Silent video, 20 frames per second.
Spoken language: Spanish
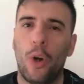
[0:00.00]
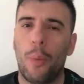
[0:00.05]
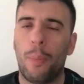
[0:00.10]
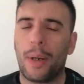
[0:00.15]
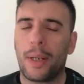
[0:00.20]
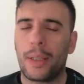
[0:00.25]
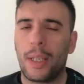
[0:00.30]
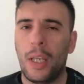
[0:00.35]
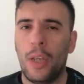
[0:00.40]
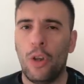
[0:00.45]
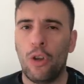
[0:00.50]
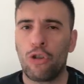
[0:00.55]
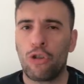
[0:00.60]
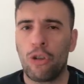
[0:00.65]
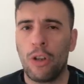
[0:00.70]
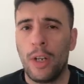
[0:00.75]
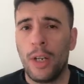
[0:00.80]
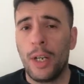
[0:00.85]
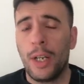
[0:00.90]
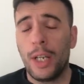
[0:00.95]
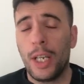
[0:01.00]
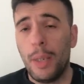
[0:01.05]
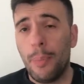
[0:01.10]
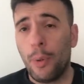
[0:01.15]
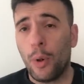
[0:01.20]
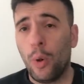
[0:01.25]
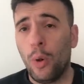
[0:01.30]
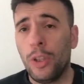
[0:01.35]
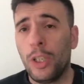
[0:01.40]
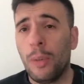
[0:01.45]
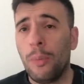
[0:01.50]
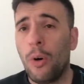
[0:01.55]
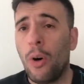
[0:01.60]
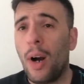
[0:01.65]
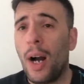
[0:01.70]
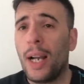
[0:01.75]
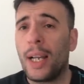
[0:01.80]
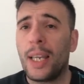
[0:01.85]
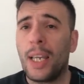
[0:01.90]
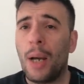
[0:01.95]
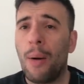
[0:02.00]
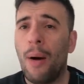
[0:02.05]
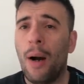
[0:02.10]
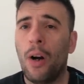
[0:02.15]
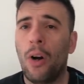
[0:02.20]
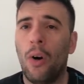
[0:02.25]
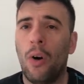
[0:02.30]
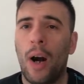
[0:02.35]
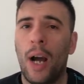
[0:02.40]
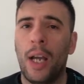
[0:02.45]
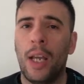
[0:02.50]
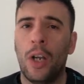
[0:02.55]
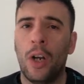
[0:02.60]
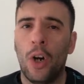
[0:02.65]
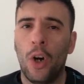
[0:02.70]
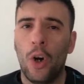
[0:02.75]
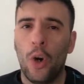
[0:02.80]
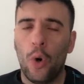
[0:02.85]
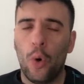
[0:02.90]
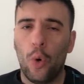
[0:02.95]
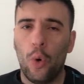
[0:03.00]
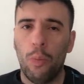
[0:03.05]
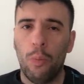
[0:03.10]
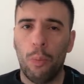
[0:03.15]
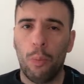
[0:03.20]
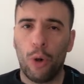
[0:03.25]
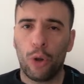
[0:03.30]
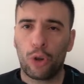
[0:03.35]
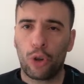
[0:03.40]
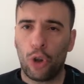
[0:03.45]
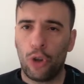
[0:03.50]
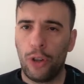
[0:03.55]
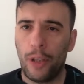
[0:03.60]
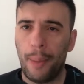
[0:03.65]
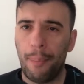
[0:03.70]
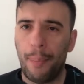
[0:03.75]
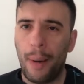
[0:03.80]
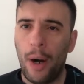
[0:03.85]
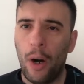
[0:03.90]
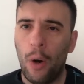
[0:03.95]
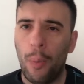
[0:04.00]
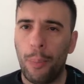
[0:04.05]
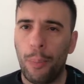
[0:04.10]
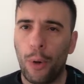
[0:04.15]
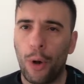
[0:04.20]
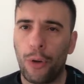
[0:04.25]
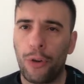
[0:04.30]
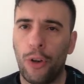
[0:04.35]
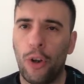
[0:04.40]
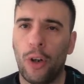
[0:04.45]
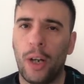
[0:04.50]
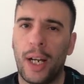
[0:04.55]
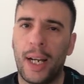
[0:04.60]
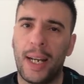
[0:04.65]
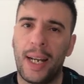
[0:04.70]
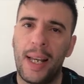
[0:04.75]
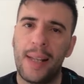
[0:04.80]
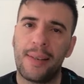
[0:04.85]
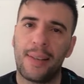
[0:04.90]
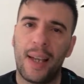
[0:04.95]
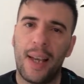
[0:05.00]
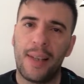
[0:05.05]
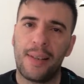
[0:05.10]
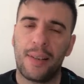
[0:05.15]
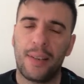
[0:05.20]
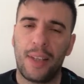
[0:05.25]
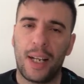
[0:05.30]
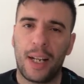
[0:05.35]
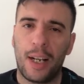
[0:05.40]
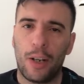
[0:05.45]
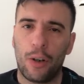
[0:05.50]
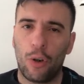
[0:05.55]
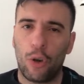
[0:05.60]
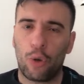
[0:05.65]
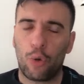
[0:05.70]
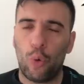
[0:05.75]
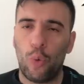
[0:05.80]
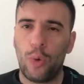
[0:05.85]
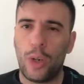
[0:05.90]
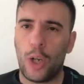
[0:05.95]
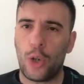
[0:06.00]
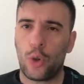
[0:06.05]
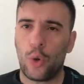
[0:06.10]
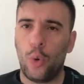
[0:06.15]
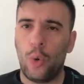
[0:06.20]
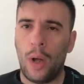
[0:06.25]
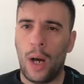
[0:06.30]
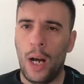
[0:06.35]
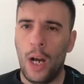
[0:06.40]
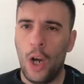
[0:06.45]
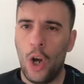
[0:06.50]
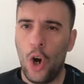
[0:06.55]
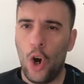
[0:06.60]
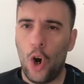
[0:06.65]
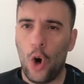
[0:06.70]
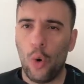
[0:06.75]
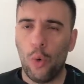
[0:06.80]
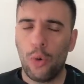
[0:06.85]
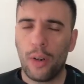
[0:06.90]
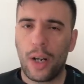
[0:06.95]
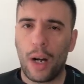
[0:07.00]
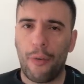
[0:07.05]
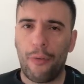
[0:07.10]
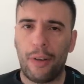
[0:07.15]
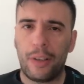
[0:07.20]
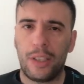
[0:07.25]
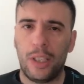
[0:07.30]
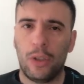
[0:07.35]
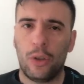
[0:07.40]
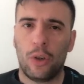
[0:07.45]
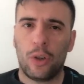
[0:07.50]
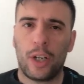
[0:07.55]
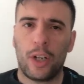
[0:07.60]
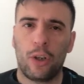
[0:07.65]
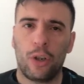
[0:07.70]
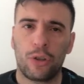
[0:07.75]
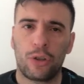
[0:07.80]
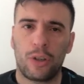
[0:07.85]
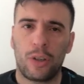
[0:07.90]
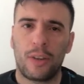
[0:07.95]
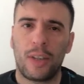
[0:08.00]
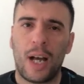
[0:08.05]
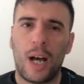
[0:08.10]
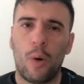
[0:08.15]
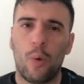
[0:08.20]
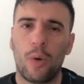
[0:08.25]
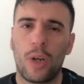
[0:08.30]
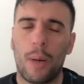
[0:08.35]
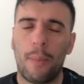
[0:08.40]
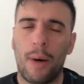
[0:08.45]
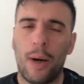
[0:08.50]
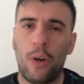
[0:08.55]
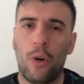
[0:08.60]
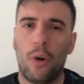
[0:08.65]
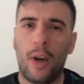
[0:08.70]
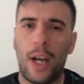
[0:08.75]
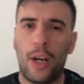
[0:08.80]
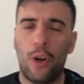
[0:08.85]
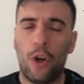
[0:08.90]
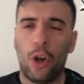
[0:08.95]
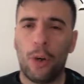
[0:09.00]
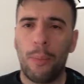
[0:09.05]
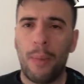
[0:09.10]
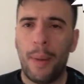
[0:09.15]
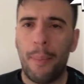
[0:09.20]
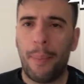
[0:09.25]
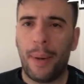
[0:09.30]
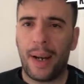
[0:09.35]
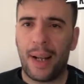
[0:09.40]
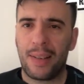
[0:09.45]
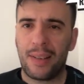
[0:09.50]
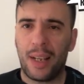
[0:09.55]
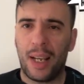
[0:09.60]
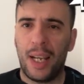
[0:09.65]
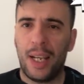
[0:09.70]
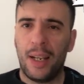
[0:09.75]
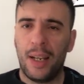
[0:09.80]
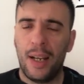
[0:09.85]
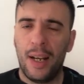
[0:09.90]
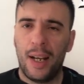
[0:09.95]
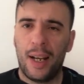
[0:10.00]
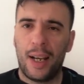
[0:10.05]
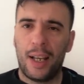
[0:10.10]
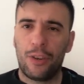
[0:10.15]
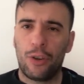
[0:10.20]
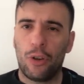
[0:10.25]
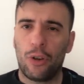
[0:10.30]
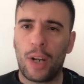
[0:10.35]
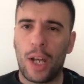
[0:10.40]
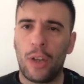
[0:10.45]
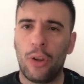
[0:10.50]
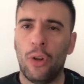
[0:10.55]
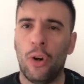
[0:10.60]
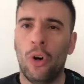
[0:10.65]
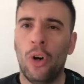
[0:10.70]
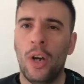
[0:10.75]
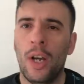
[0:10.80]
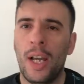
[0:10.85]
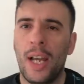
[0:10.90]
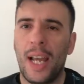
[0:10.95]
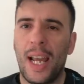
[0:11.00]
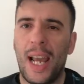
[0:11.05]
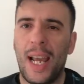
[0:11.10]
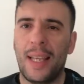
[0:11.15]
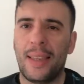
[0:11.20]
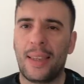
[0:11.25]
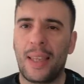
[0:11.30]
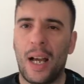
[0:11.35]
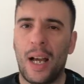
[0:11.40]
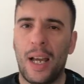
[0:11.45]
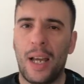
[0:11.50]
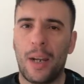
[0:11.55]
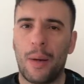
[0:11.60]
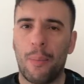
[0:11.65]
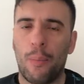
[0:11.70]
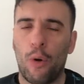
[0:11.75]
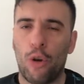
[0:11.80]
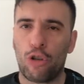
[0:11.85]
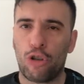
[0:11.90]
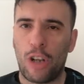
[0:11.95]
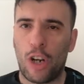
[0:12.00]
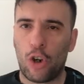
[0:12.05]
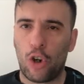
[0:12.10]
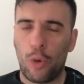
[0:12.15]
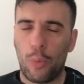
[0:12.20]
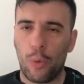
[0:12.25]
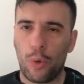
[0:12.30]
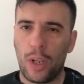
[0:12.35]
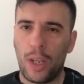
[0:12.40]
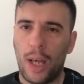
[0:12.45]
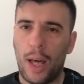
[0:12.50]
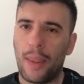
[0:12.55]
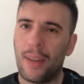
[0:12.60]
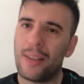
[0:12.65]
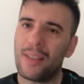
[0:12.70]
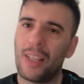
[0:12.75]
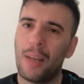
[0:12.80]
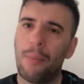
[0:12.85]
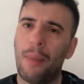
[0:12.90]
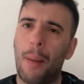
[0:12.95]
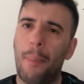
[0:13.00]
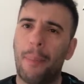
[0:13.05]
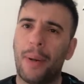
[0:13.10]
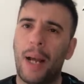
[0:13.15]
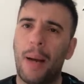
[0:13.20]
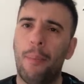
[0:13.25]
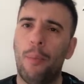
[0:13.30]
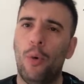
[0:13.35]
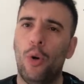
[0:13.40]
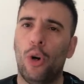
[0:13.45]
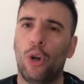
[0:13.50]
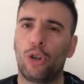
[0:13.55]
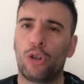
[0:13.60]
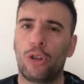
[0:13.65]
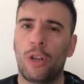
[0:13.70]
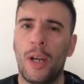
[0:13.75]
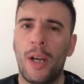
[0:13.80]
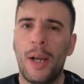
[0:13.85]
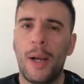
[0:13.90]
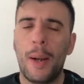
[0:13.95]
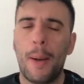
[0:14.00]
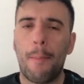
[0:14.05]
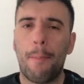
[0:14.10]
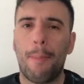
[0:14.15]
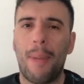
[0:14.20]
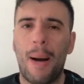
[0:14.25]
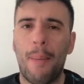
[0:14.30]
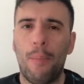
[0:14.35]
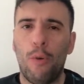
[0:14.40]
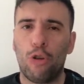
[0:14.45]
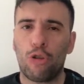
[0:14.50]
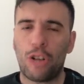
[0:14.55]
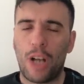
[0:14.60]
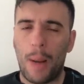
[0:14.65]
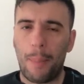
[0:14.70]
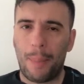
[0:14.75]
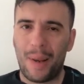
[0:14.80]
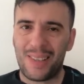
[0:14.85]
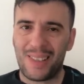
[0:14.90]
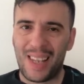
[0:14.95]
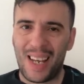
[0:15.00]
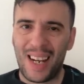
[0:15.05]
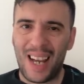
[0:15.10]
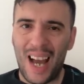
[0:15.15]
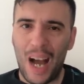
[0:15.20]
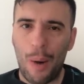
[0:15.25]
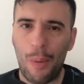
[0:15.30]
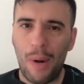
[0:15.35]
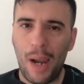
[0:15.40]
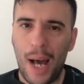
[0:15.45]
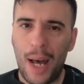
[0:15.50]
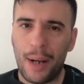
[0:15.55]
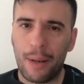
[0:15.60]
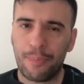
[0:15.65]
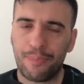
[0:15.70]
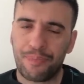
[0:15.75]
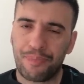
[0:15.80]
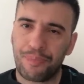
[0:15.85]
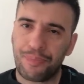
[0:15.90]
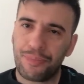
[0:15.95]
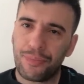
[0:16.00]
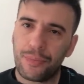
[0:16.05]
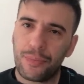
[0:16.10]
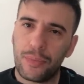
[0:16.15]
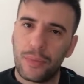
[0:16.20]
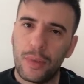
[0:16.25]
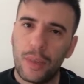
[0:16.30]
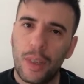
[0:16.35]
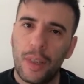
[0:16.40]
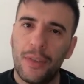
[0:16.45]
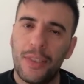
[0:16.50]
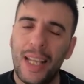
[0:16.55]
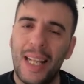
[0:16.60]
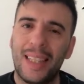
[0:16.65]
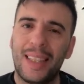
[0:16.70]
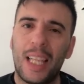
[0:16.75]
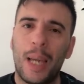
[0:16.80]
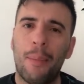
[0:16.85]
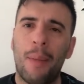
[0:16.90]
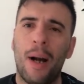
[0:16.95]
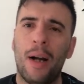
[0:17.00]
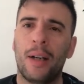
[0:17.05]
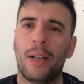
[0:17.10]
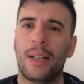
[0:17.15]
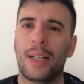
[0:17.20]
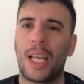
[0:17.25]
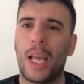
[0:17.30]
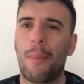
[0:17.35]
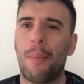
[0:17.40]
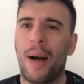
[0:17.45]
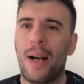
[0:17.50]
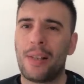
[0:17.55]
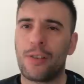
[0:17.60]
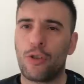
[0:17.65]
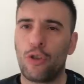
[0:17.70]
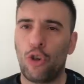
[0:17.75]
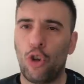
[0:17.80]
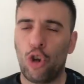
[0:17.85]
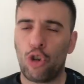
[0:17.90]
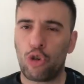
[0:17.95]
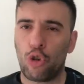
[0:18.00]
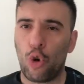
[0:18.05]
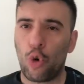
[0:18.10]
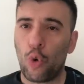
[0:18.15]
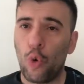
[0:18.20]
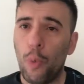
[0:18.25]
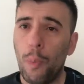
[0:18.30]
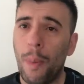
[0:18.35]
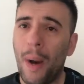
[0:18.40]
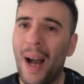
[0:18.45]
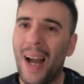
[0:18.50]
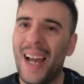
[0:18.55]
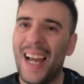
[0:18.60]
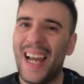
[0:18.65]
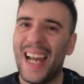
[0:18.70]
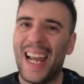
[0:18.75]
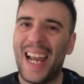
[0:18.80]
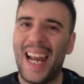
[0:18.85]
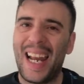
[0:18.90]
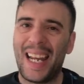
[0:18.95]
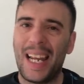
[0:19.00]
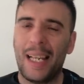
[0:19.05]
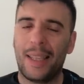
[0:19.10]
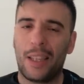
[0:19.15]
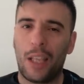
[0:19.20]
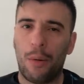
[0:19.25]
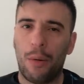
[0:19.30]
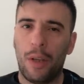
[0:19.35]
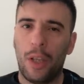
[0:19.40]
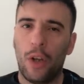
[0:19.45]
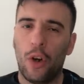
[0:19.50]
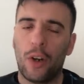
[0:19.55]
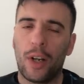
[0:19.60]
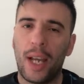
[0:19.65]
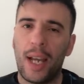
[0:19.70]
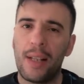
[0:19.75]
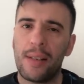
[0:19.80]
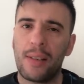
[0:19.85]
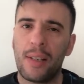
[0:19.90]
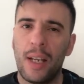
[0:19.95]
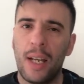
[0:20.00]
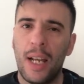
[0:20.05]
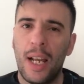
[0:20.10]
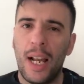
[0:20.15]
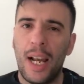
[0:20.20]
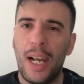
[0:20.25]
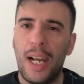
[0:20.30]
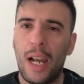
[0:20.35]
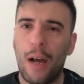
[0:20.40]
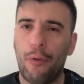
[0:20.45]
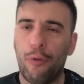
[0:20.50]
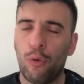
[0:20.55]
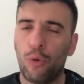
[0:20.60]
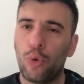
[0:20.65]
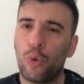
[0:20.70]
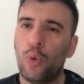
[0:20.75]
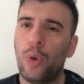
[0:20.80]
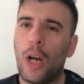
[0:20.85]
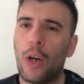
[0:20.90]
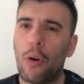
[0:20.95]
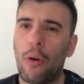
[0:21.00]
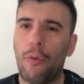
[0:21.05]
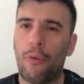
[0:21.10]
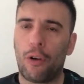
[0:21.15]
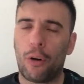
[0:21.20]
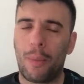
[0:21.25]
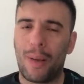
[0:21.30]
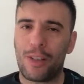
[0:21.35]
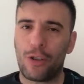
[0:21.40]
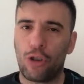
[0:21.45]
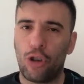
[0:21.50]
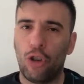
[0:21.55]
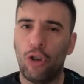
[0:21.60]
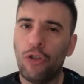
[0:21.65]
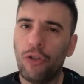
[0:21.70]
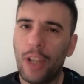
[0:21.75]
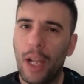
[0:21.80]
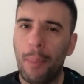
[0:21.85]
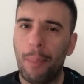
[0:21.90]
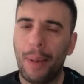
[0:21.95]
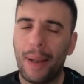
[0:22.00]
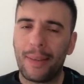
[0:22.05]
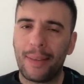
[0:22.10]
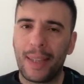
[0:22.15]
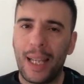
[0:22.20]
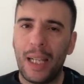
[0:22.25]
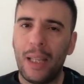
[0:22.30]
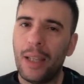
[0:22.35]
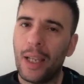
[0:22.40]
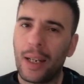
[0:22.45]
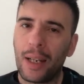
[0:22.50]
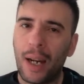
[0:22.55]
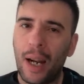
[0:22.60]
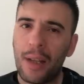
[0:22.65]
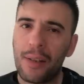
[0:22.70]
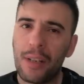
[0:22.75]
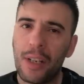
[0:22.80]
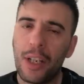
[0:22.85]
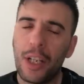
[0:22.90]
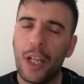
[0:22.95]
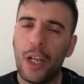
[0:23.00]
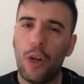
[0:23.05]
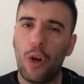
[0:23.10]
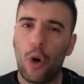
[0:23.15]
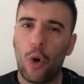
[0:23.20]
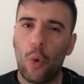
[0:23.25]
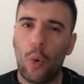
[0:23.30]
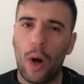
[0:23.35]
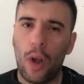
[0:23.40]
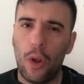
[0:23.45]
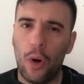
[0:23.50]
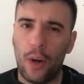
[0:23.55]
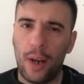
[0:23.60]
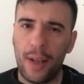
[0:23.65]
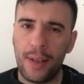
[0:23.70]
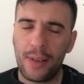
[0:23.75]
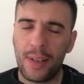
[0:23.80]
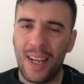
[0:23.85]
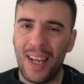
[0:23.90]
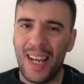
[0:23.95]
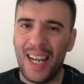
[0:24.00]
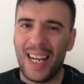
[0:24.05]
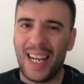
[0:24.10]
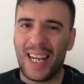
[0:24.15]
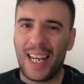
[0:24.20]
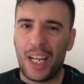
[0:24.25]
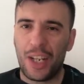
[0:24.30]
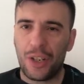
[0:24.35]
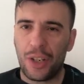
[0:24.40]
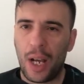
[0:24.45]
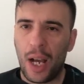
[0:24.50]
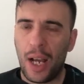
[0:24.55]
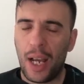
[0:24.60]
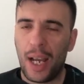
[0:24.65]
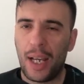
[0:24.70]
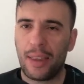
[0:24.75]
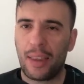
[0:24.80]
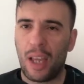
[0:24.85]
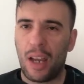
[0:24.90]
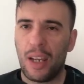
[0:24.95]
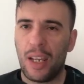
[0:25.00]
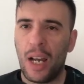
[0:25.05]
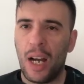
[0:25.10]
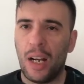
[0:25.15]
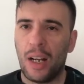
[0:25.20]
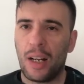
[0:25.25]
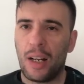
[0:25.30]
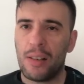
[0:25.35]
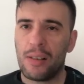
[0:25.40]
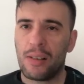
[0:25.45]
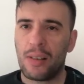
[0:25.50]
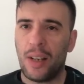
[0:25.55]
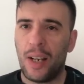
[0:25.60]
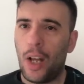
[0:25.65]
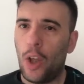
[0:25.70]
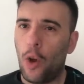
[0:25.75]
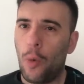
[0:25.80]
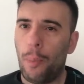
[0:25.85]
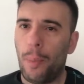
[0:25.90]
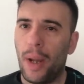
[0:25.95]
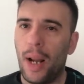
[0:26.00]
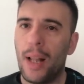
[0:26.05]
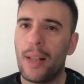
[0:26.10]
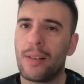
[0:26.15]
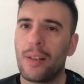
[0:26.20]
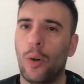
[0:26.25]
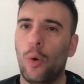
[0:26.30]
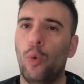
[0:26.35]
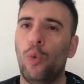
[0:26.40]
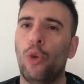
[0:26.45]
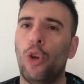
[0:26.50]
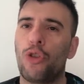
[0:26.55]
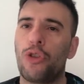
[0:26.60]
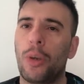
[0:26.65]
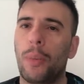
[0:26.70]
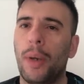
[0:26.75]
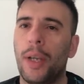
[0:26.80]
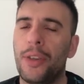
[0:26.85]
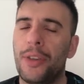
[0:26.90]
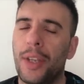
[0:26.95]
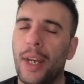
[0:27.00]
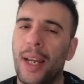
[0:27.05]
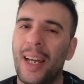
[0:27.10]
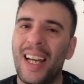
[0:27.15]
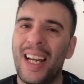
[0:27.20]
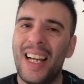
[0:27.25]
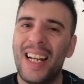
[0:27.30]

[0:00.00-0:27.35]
los partidos. Y por último, aquí abajo hay un botón de pago por si lo que querés es dejarnos una ayuda o un cafecito que nos da una mano enorme para seguir gestionando esta hermosa comunidad. Sin más preámbulos, vamos a pasar a hablar del tema que más nos ocupa en este video, que es la futura conformación del plantel de Racing y los jugadores que ya estarían cancelados para el segundo semestre.